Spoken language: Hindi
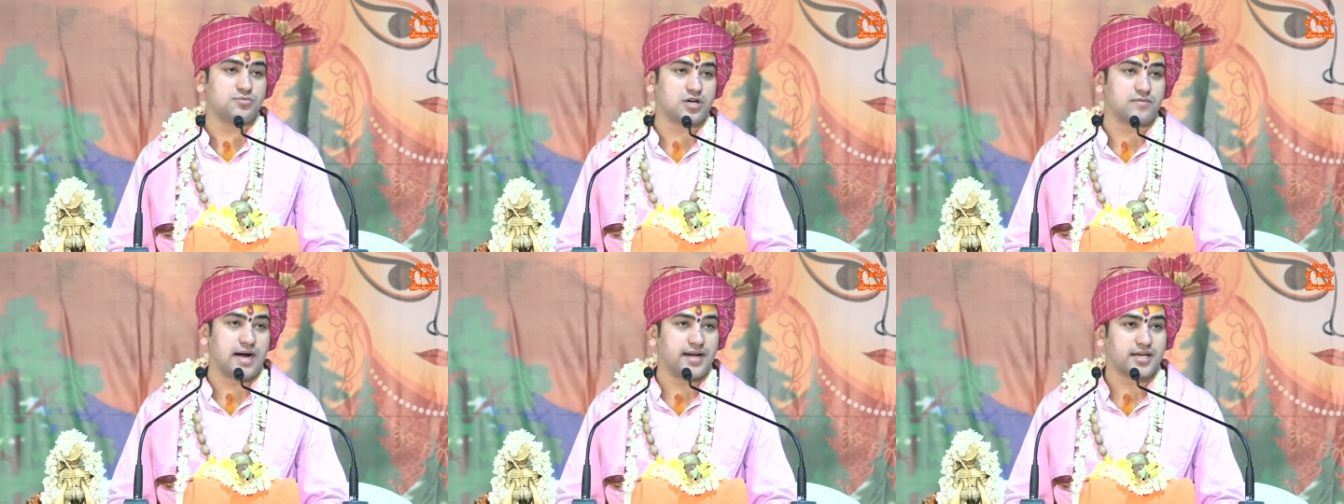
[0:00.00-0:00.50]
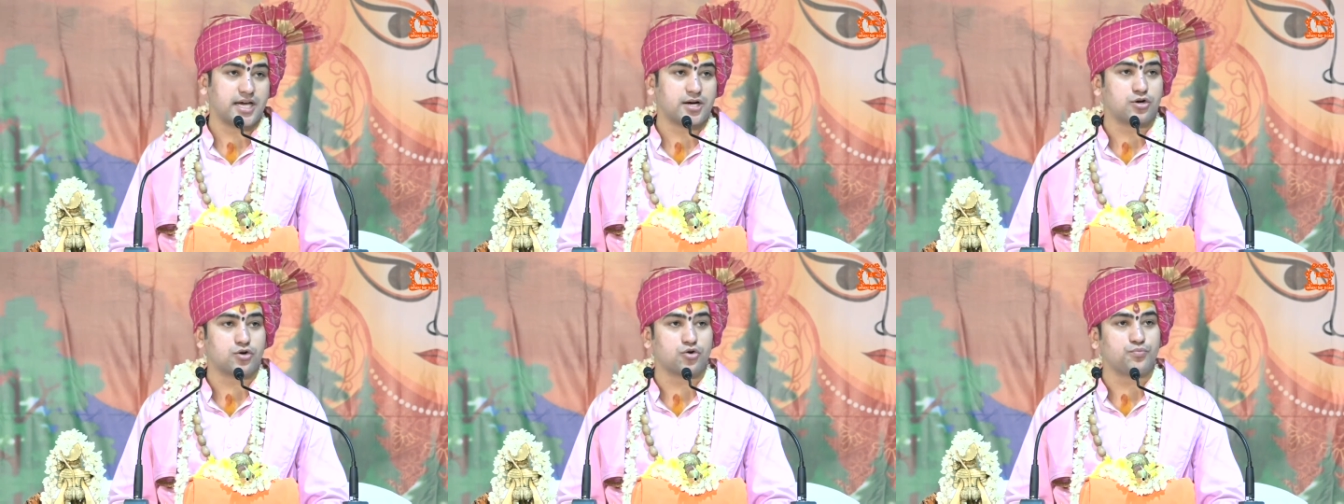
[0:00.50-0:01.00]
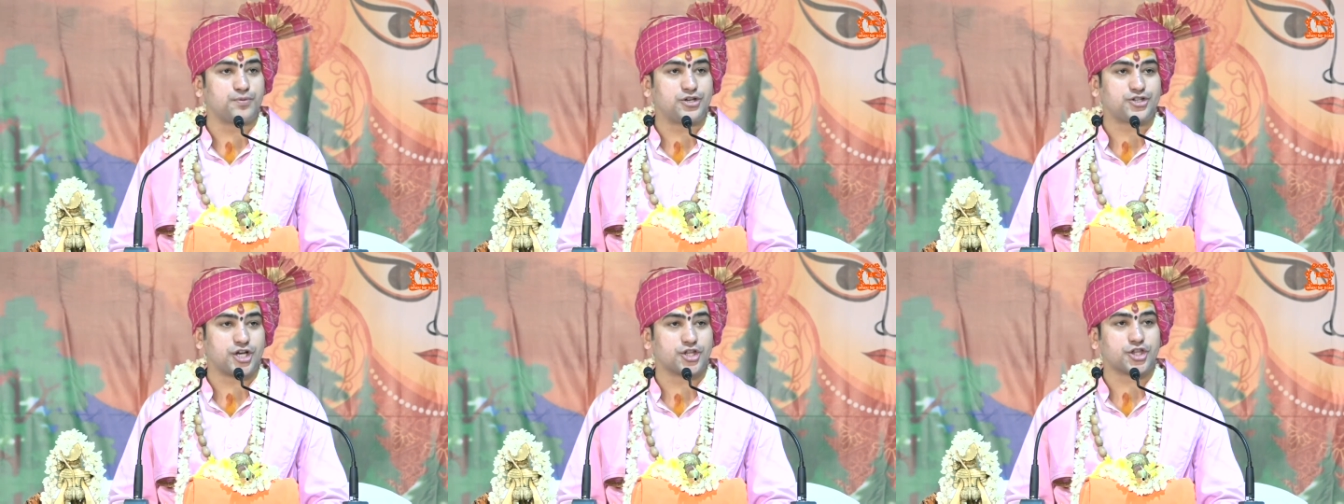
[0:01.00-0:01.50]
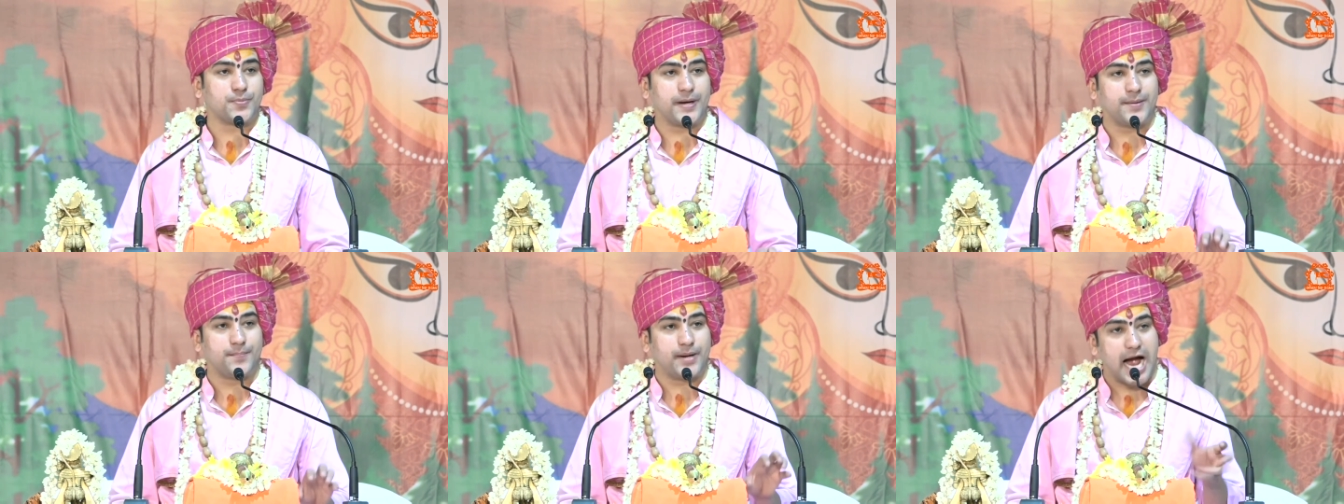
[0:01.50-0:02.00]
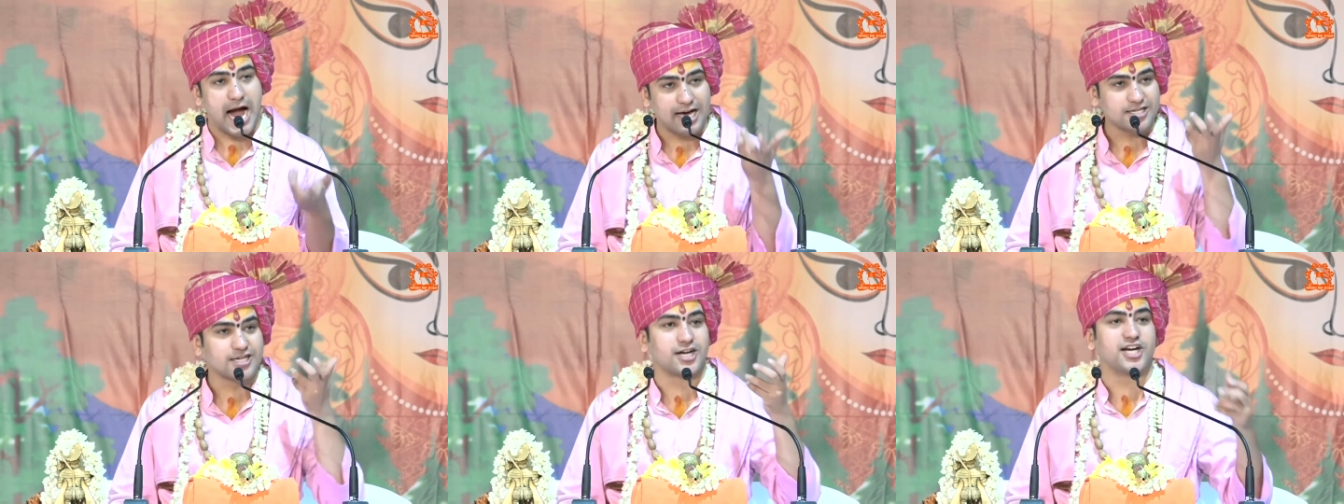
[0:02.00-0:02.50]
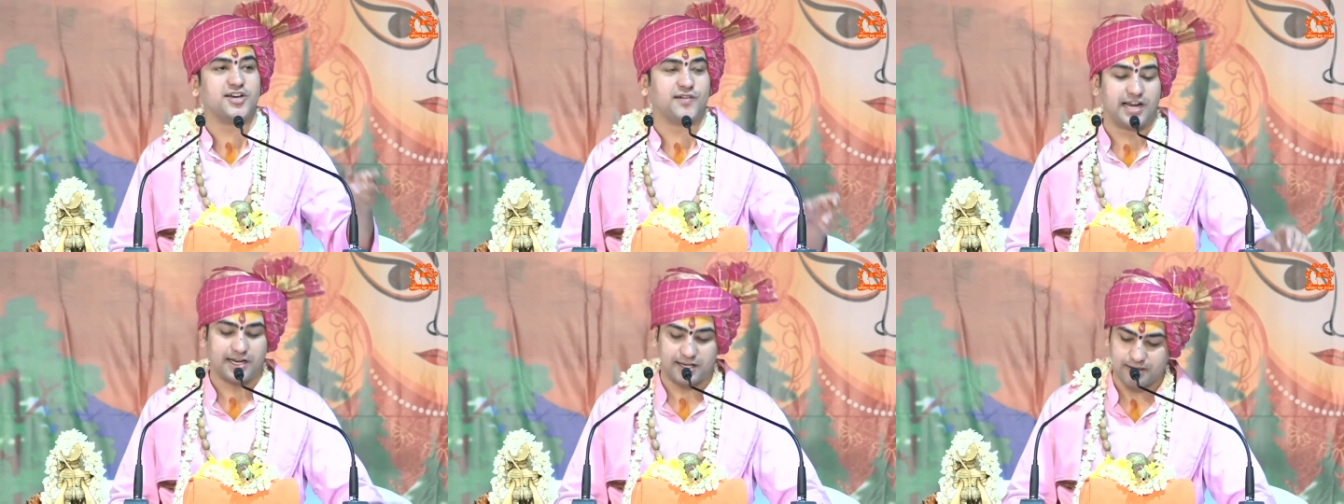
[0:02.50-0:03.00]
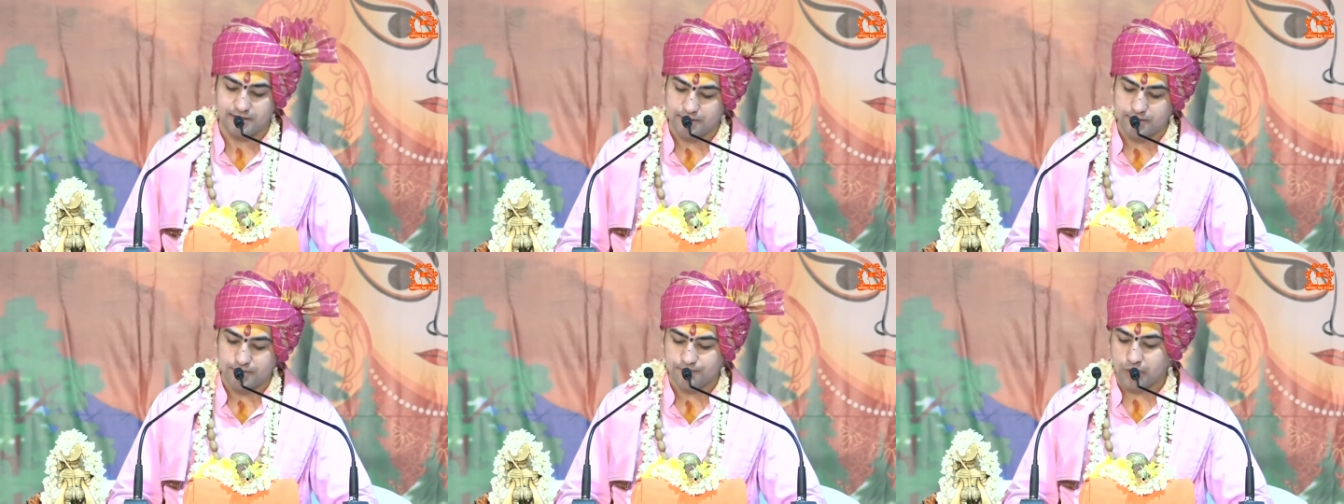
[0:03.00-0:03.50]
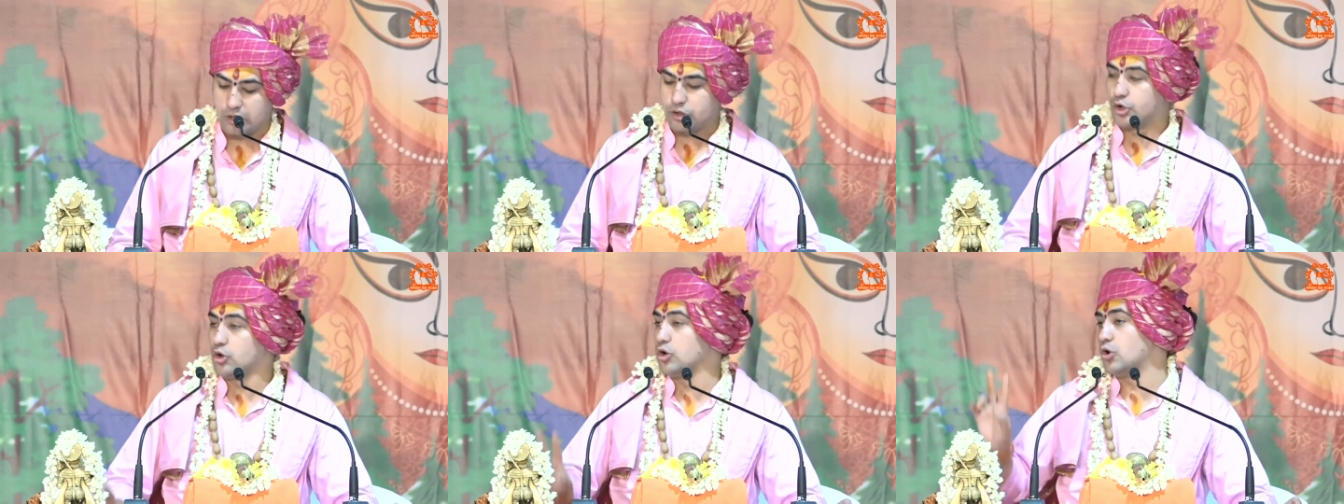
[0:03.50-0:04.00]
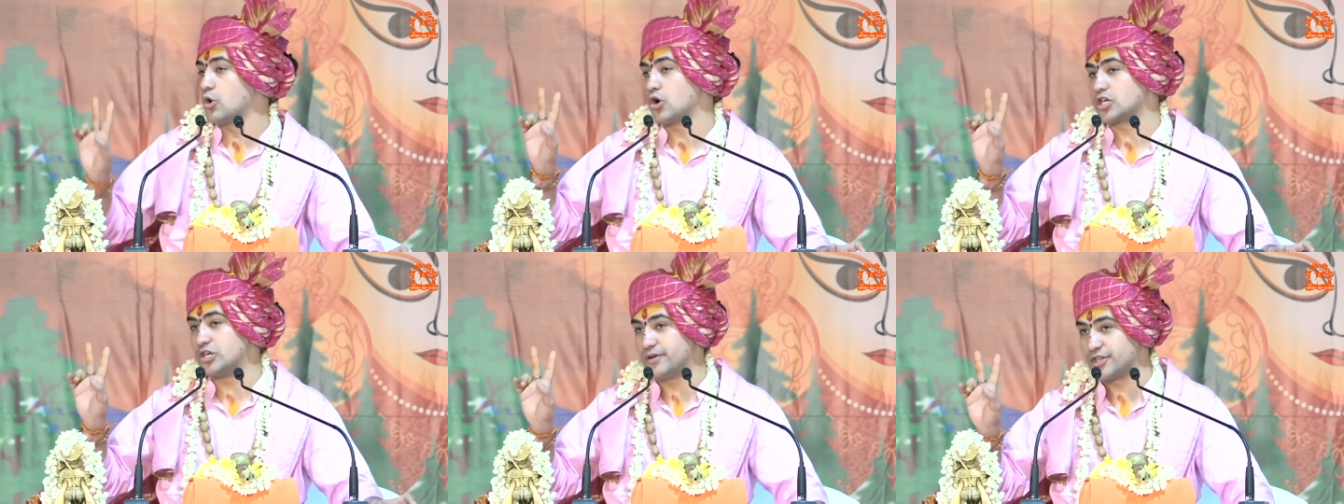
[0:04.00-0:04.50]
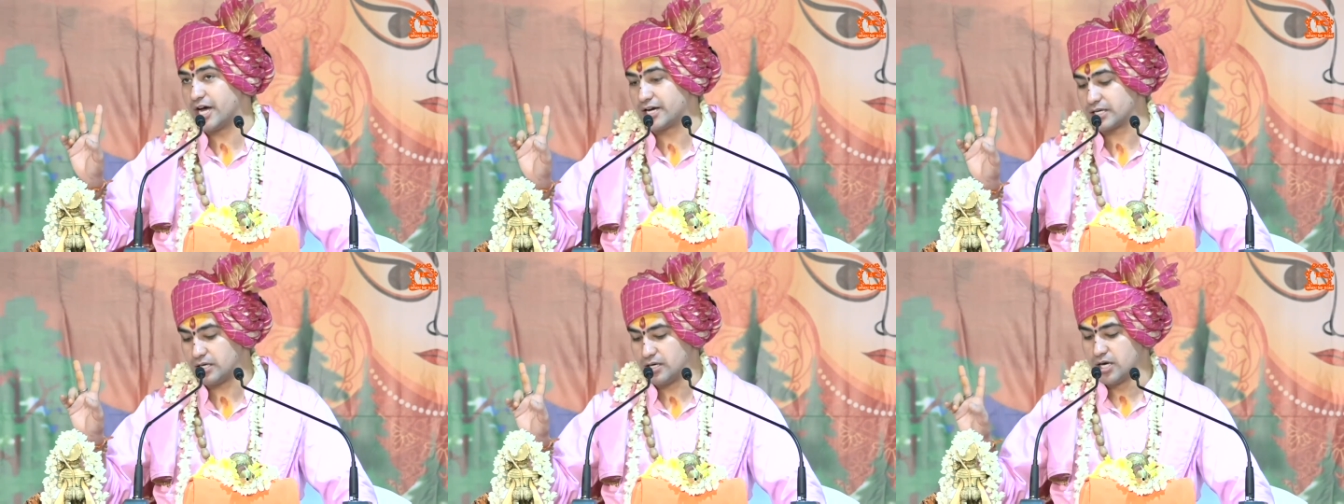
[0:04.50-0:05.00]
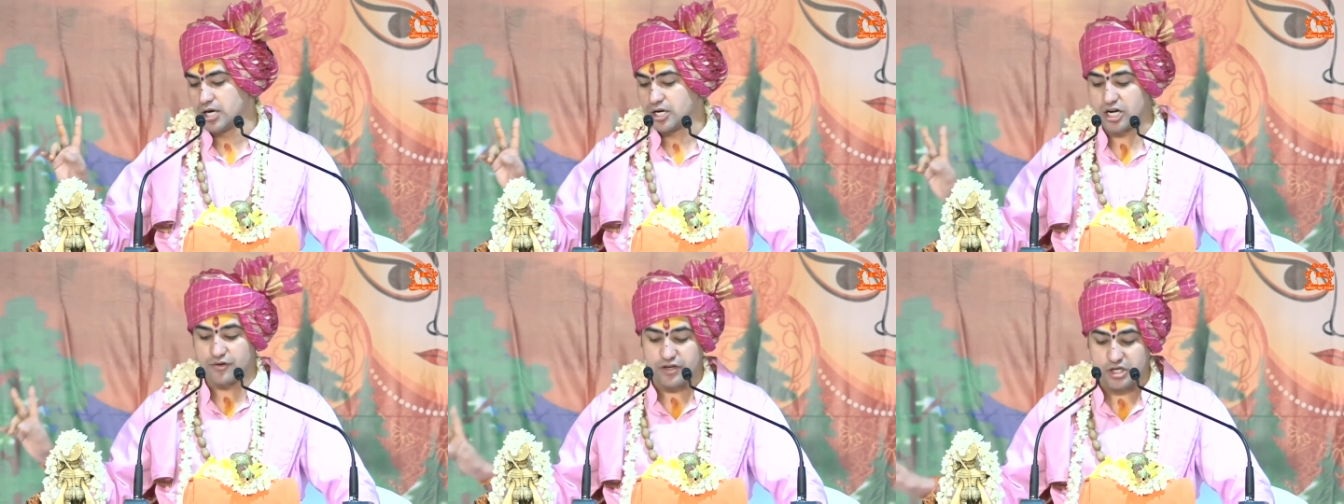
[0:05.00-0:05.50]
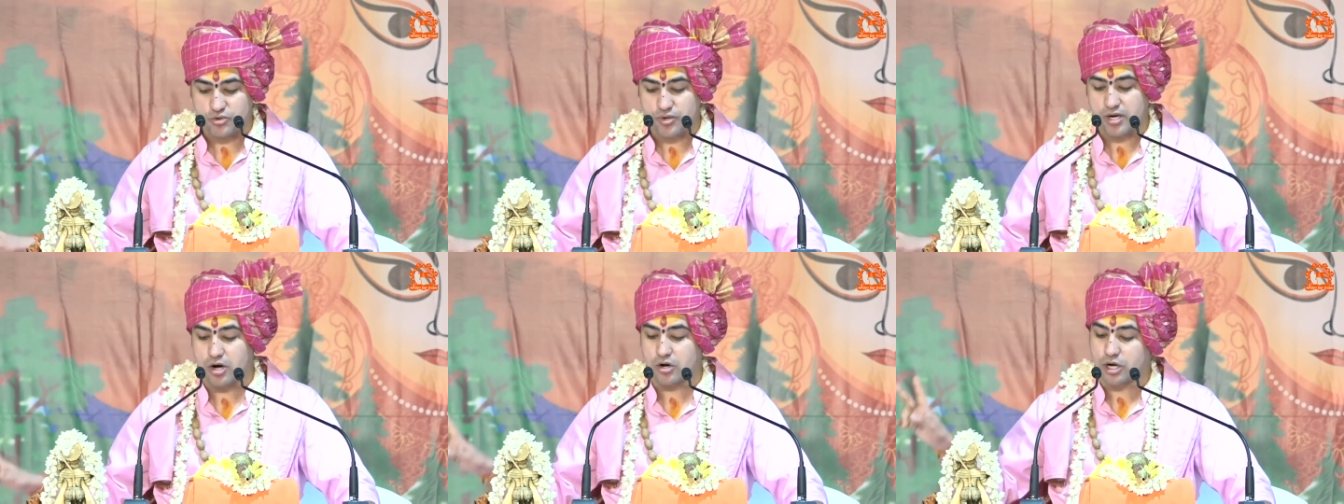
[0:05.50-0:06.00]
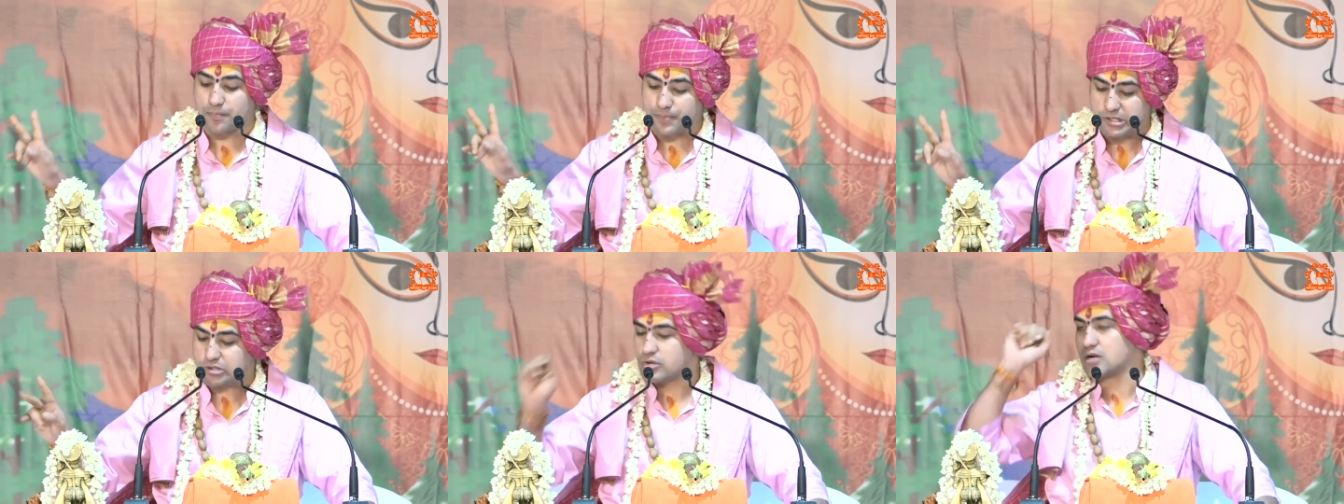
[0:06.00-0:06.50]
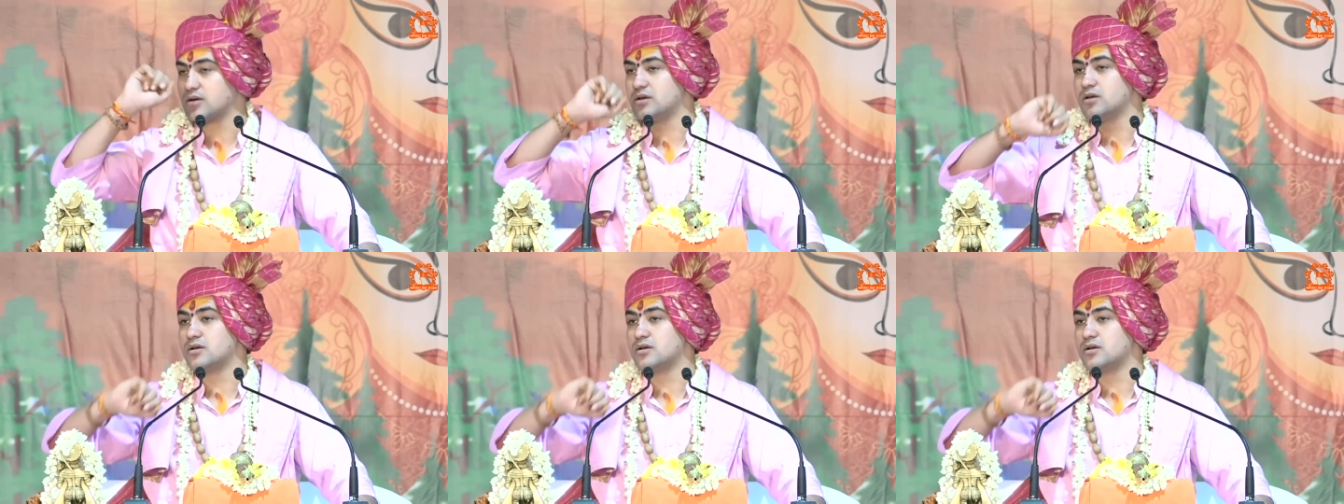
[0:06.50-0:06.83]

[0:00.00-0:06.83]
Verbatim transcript: जी भगवान के गुण रूपी चरित्र में बिहार करने वाले दो लोगों की वंदना की कवीश्वर और कपीश्वर